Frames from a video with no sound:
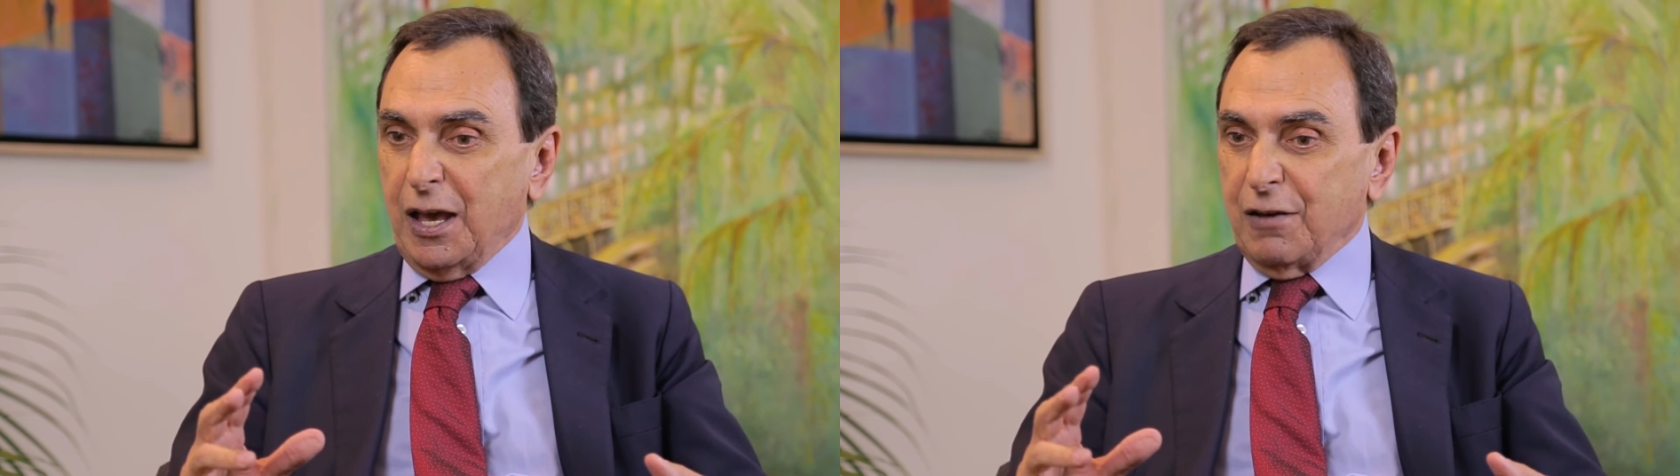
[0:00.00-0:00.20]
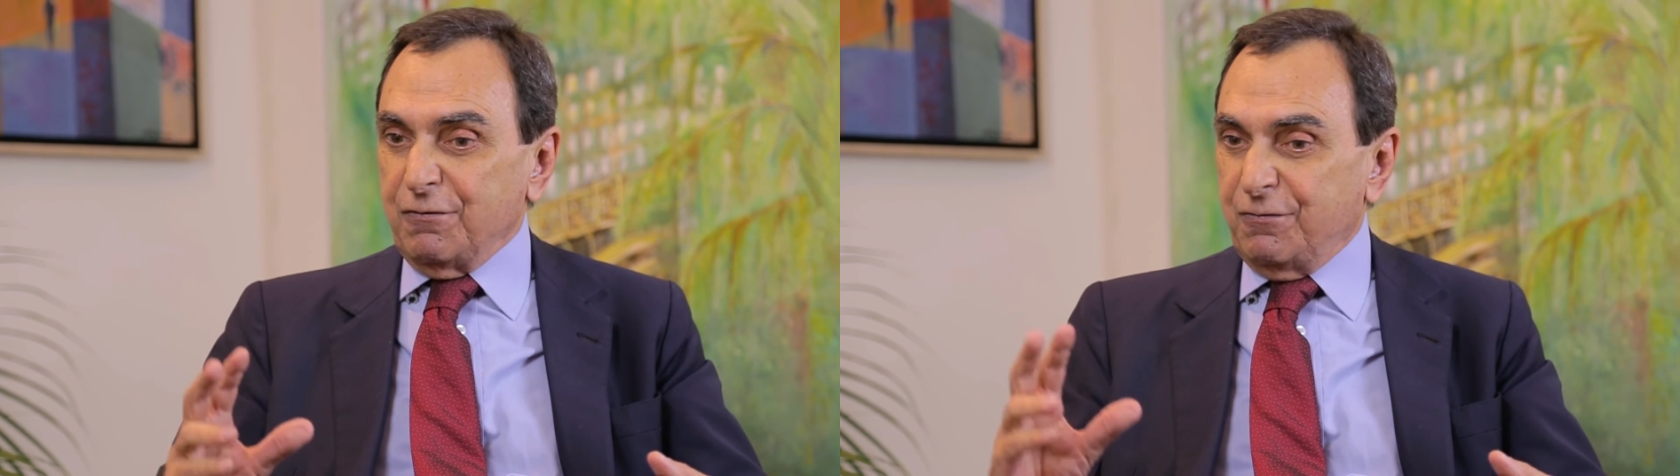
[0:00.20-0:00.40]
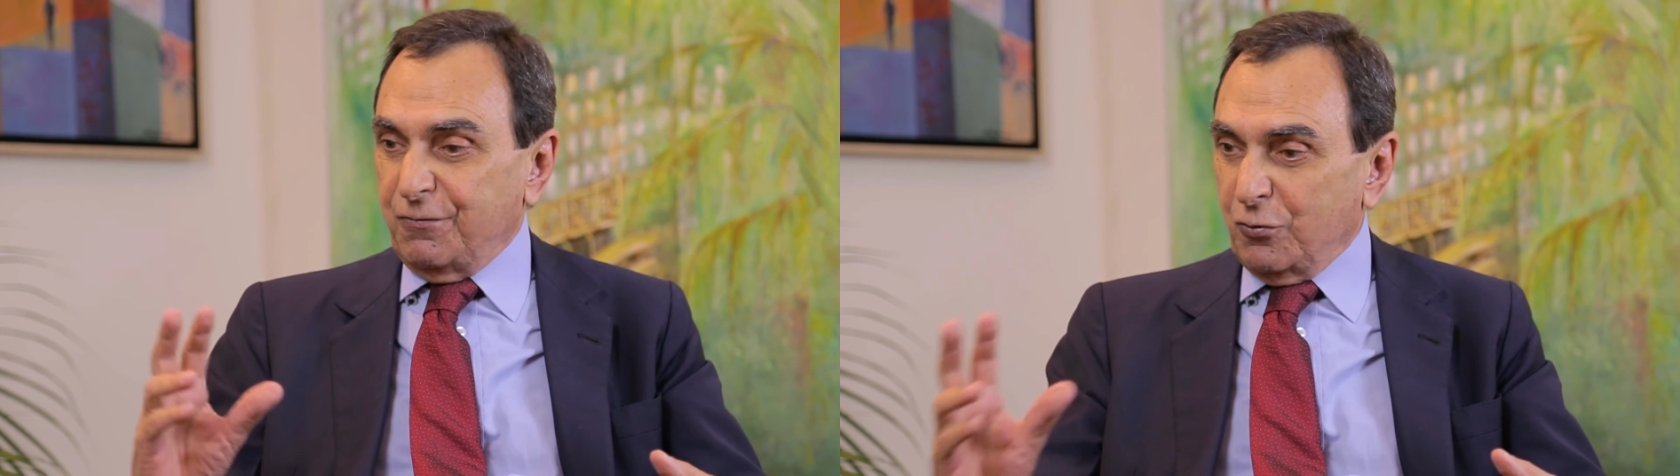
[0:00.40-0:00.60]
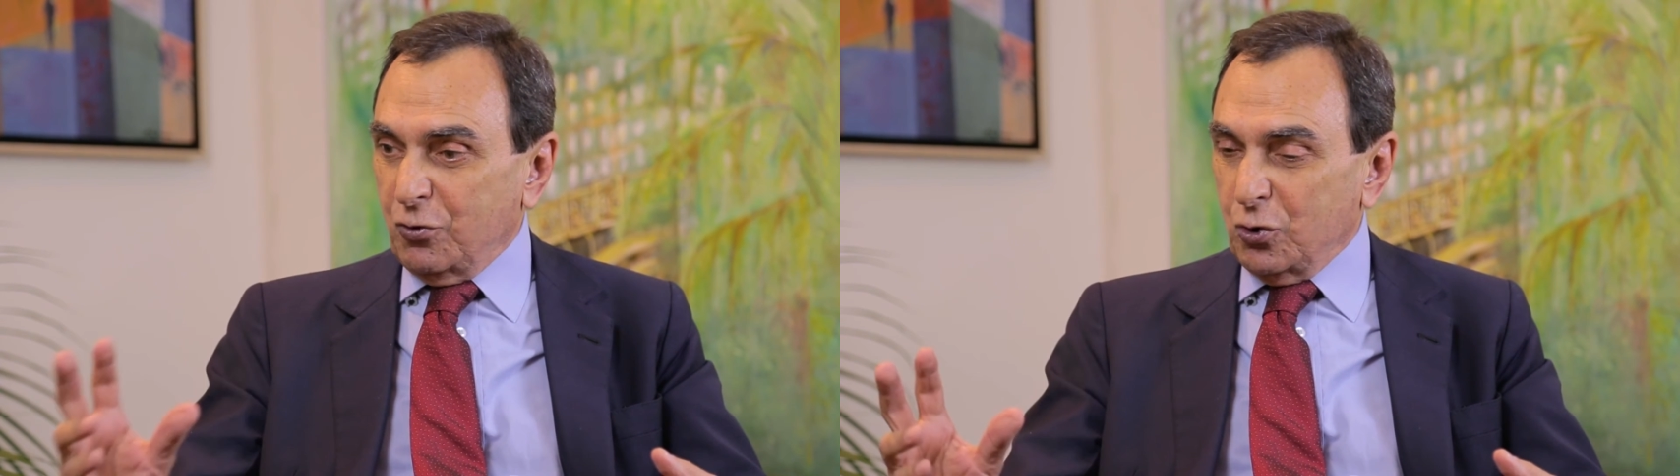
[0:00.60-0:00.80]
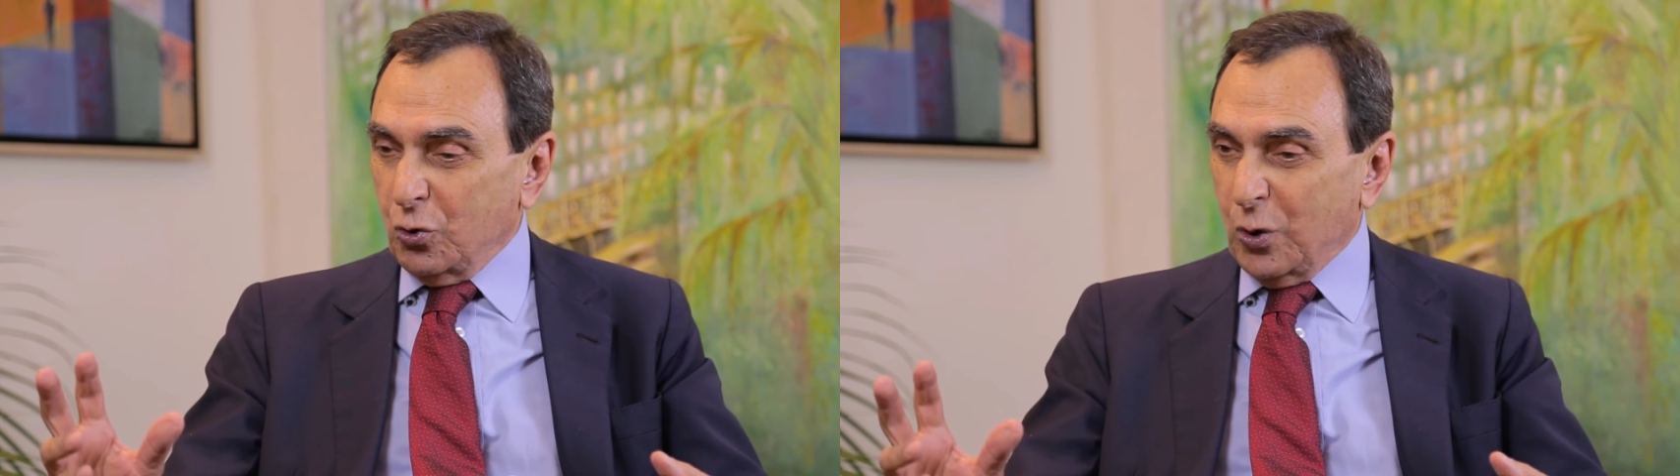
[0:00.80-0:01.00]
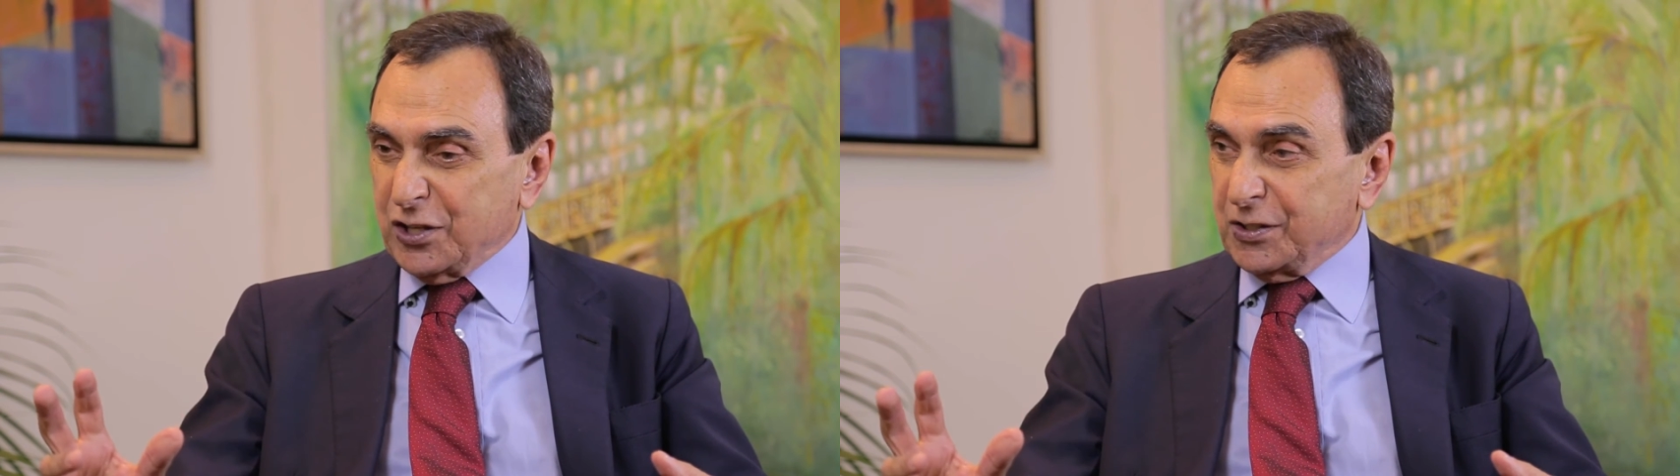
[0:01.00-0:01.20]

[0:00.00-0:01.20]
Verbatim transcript: é o, o,